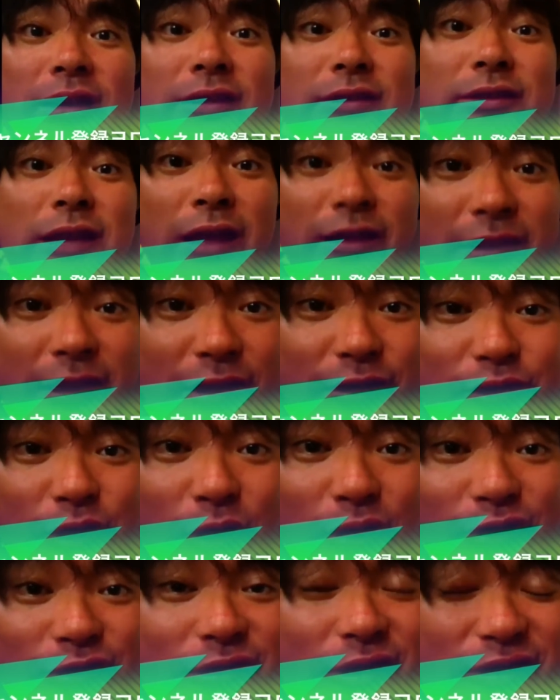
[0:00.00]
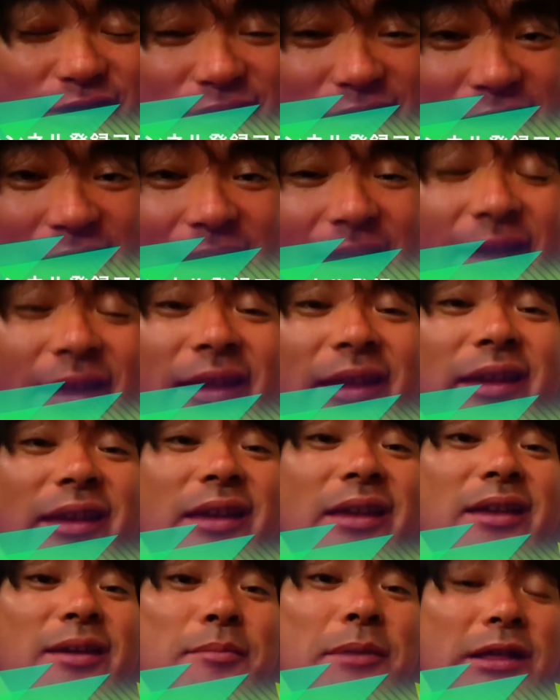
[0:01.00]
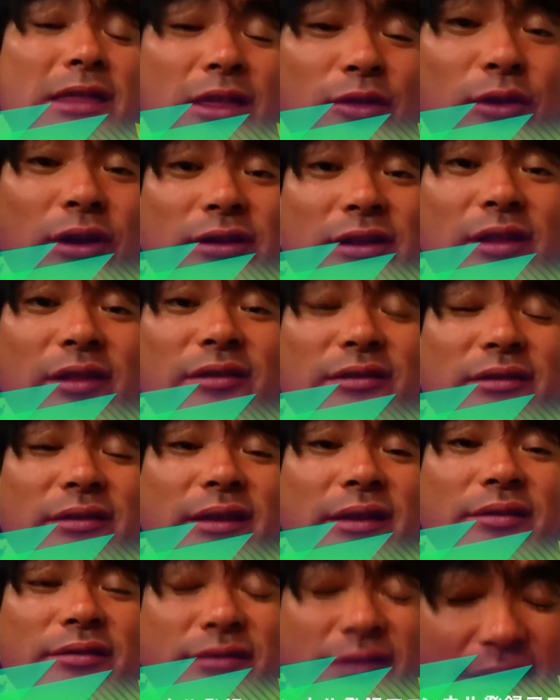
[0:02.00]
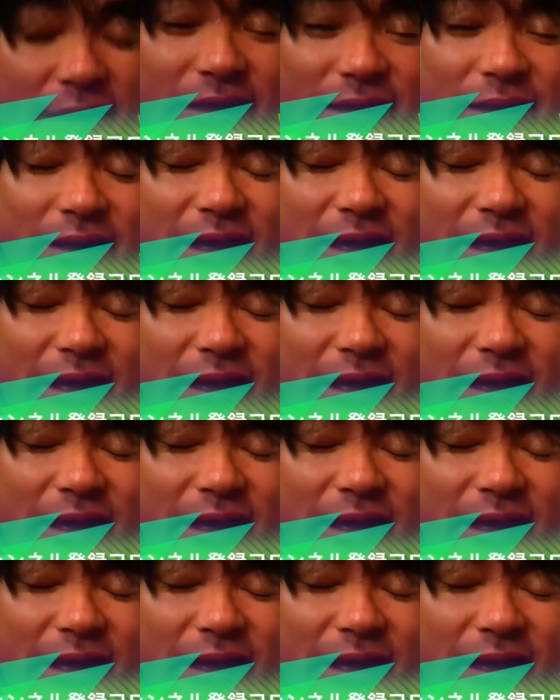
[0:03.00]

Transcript: チャンネル登録ですね。えー、まだの方ですね、ぜひ、